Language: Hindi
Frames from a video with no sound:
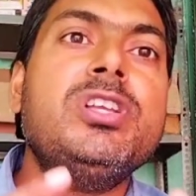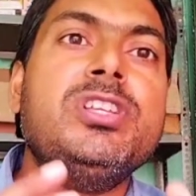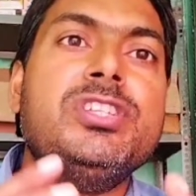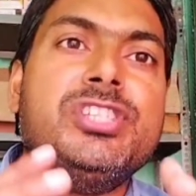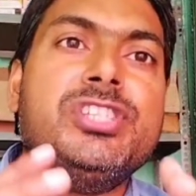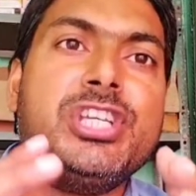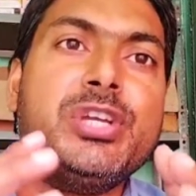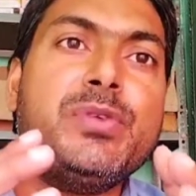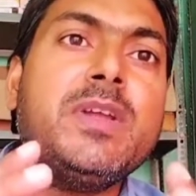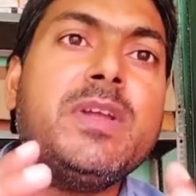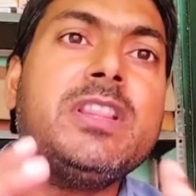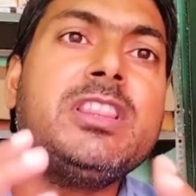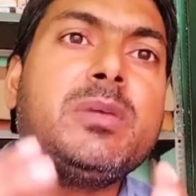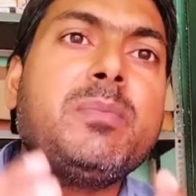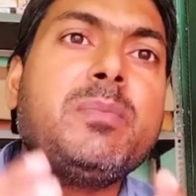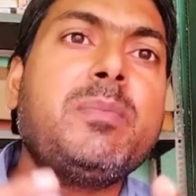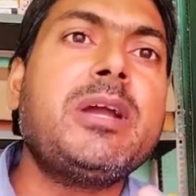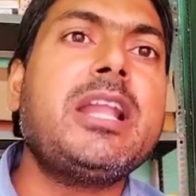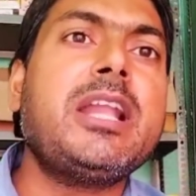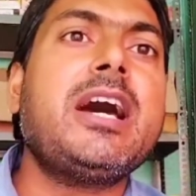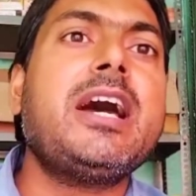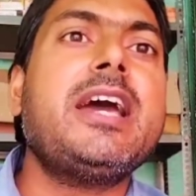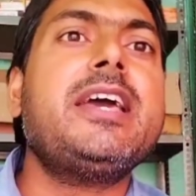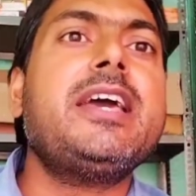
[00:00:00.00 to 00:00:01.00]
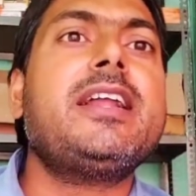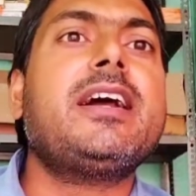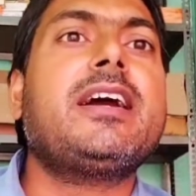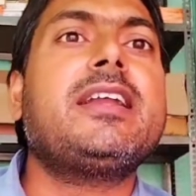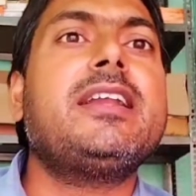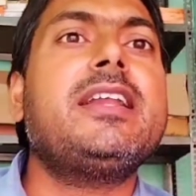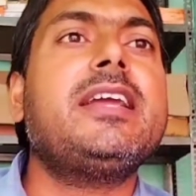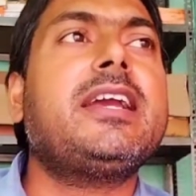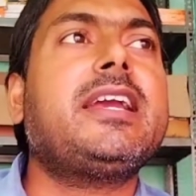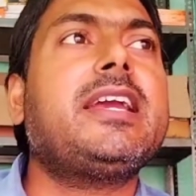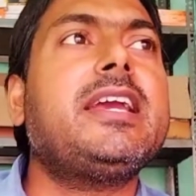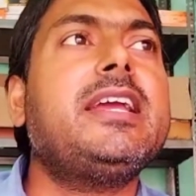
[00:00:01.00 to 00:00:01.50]
जीवंत बनाए रखने
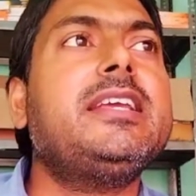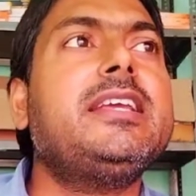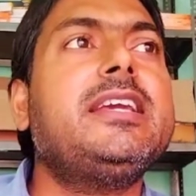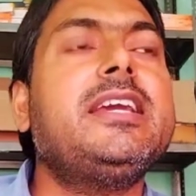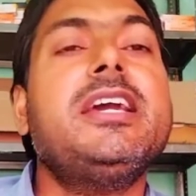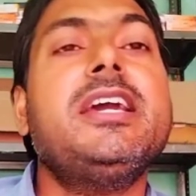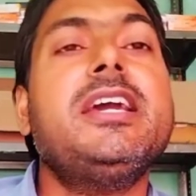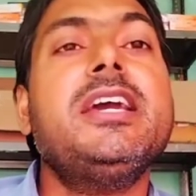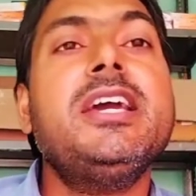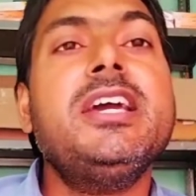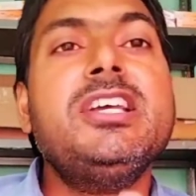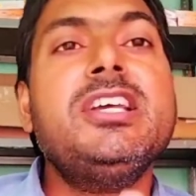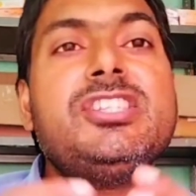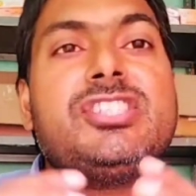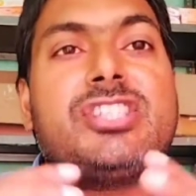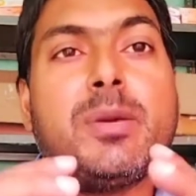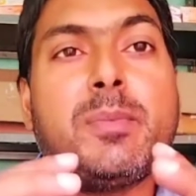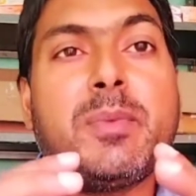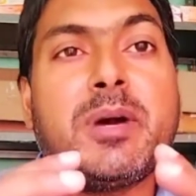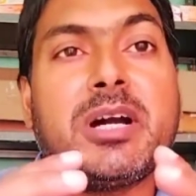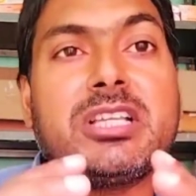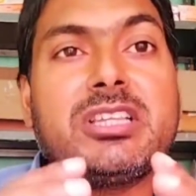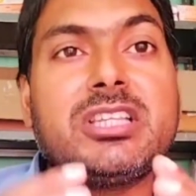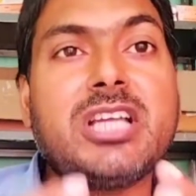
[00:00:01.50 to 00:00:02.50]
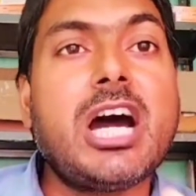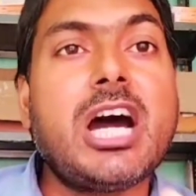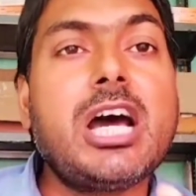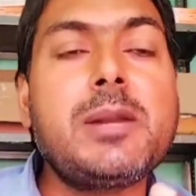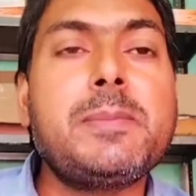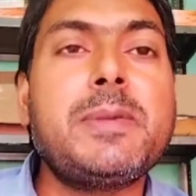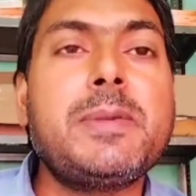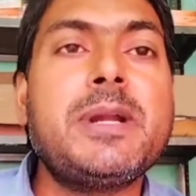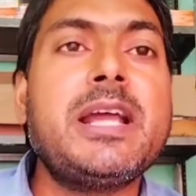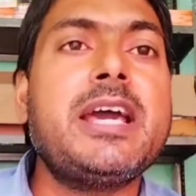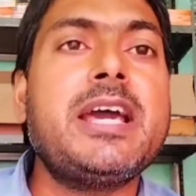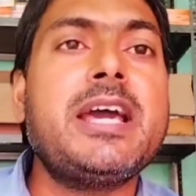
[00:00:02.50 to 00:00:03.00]
के लिए चमकदार
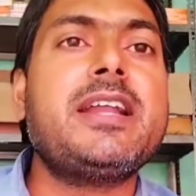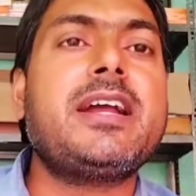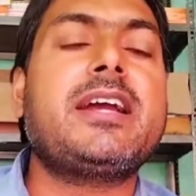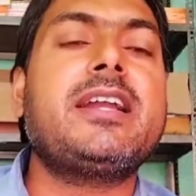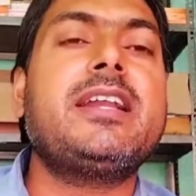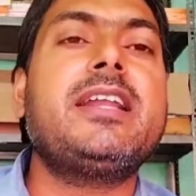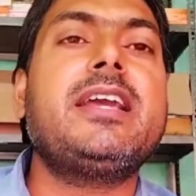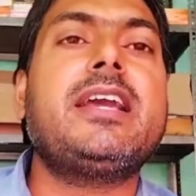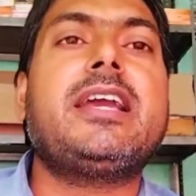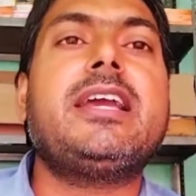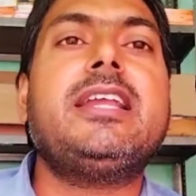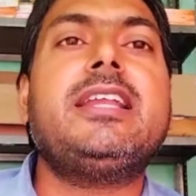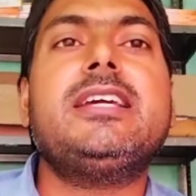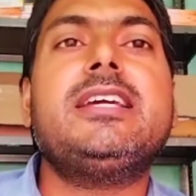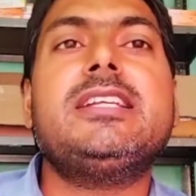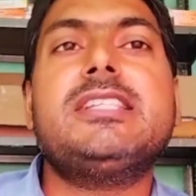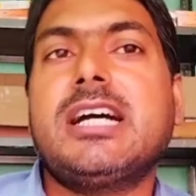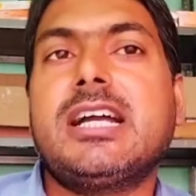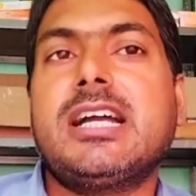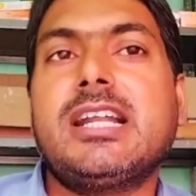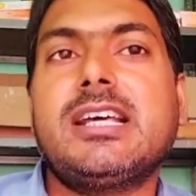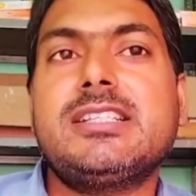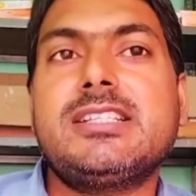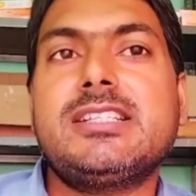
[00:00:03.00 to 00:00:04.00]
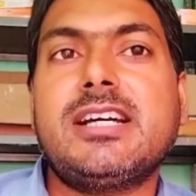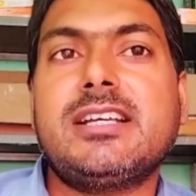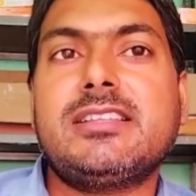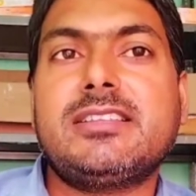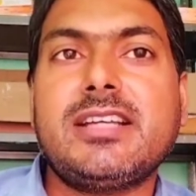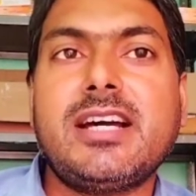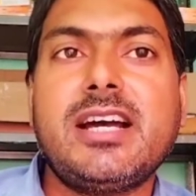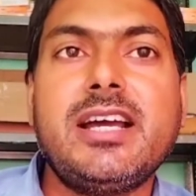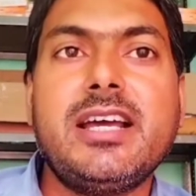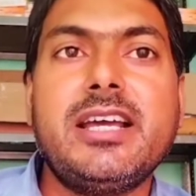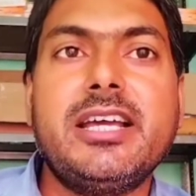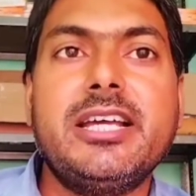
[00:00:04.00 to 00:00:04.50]
बनाए रखने के लिए जाना जाता
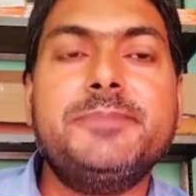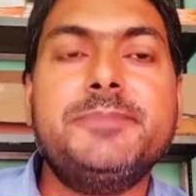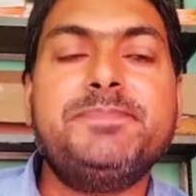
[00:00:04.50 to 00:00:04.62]
है